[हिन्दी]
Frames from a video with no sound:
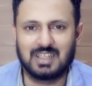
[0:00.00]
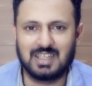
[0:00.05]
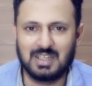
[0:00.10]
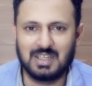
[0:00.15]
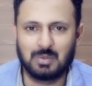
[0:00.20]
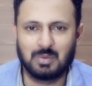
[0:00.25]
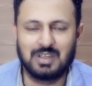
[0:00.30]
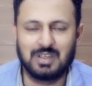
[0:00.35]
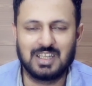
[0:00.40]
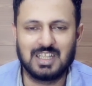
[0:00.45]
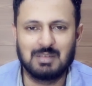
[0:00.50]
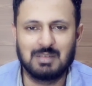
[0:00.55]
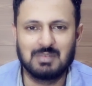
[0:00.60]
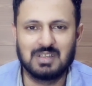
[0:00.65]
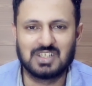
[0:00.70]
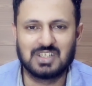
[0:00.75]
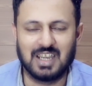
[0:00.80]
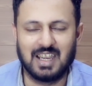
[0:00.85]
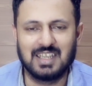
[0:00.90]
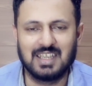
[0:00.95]
टी ट्वेंटी
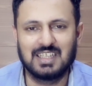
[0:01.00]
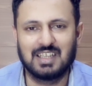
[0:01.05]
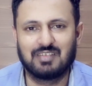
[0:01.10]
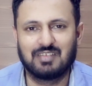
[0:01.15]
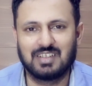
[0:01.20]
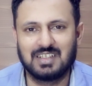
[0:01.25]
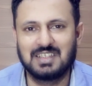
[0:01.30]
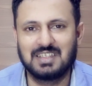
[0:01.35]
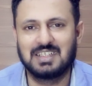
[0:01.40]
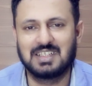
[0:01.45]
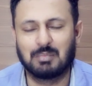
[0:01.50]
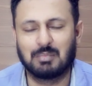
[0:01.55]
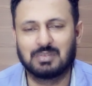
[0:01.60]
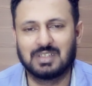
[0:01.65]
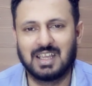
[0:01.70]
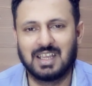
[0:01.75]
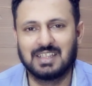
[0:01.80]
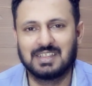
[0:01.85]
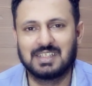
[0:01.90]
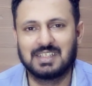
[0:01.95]
में शाहीन अफरीदी
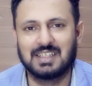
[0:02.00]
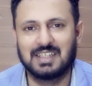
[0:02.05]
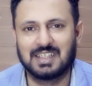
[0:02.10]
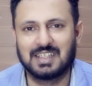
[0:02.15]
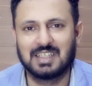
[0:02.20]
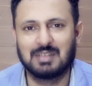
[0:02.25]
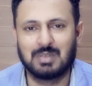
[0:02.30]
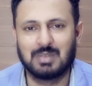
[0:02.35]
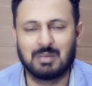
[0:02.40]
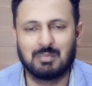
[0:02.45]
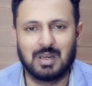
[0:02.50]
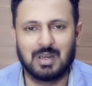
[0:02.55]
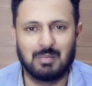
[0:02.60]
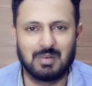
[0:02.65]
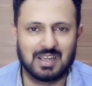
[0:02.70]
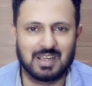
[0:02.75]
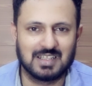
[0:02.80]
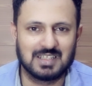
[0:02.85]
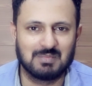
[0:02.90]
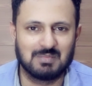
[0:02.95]
कप्तान थे लेकिन फिर
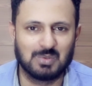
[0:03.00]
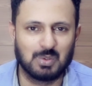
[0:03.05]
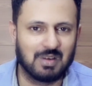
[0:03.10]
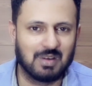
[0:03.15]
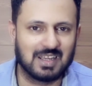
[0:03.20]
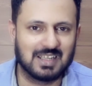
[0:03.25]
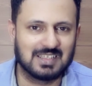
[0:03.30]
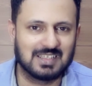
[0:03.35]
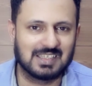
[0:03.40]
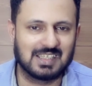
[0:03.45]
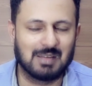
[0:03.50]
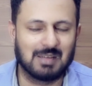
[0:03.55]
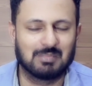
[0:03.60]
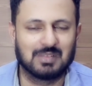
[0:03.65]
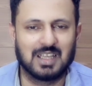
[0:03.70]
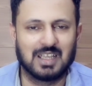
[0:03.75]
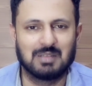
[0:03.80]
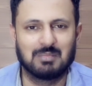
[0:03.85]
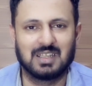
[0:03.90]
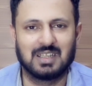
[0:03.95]
बाबर आजम दोबारा से
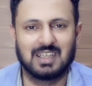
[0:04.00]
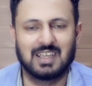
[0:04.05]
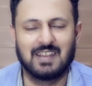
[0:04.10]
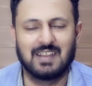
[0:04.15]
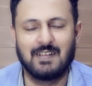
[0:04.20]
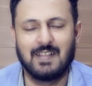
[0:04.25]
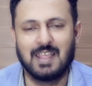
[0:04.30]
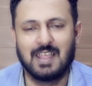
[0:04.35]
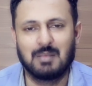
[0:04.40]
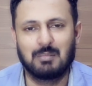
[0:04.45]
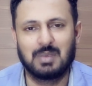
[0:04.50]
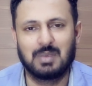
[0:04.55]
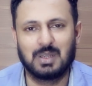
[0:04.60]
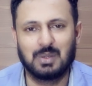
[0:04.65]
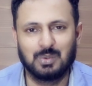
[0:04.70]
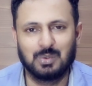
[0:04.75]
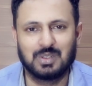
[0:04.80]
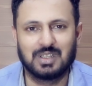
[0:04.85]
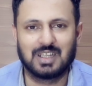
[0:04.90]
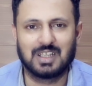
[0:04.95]
कप्तान बन गए
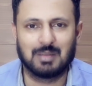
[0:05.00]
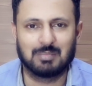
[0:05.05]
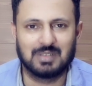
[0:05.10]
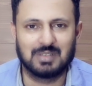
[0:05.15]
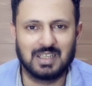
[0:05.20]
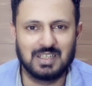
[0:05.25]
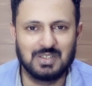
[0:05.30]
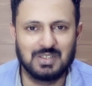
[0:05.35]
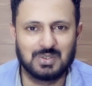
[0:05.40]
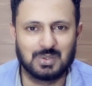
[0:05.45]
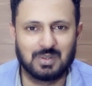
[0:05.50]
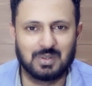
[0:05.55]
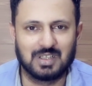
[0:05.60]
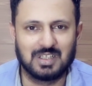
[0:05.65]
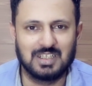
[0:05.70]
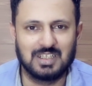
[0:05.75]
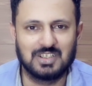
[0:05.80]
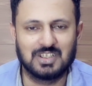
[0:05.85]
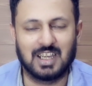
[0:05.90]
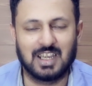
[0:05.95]
फिर उन्होंने कप्तानी छोड़
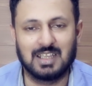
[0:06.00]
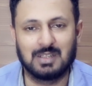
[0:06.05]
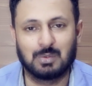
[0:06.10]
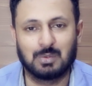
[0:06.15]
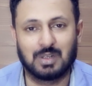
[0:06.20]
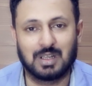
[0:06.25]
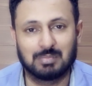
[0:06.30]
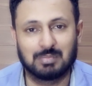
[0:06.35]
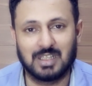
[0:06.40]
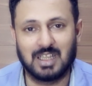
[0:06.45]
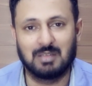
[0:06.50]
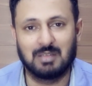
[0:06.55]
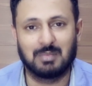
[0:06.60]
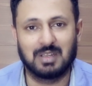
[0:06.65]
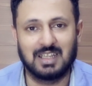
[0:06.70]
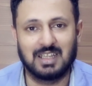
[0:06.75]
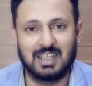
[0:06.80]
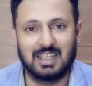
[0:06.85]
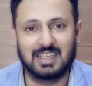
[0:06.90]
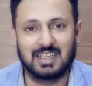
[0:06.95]
दी शाहीन को कप्तान
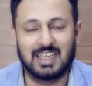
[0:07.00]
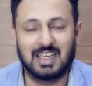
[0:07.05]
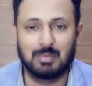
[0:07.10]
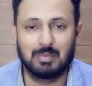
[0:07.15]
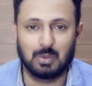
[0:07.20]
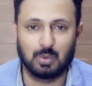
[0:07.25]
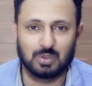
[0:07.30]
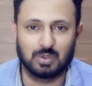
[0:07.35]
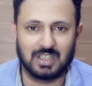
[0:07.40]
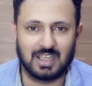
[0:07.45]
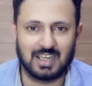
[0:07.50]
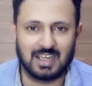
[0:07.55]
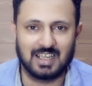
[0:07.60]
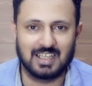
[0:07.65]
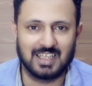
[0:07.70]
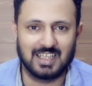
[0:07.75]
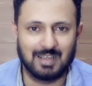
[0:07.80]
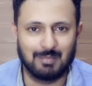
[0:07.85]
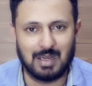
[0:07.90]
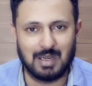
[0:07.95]
बनाया गया फिर उतारा
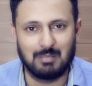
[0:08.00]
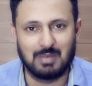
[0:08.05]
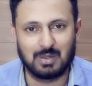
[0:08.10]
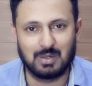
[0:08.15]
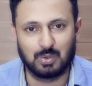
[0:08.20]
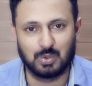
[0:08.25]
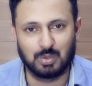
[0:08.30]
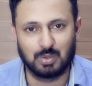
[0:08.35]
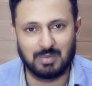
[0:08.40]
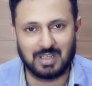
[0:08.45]
गया बाबर को